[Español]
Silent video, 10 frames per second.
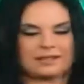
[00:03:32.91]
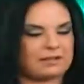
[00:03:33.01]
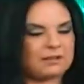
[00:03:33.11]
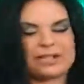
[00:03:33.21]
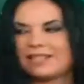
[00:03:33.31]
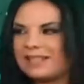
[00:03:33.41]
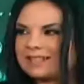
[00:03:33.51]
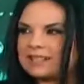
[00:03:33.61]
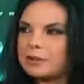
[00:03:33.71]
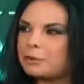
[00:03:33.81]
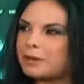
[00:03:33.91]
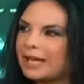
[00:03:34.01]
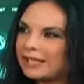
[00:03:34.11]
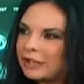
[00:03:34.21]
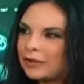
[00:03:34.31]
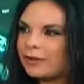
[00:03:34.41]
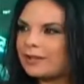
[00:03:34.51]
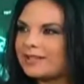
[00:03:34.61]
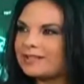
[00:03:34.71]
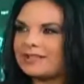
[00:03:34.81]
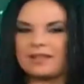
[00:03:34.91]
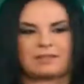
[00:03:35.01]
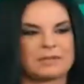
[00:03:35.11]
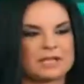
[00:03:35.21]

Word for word: acuérdate ya es de su plato, este,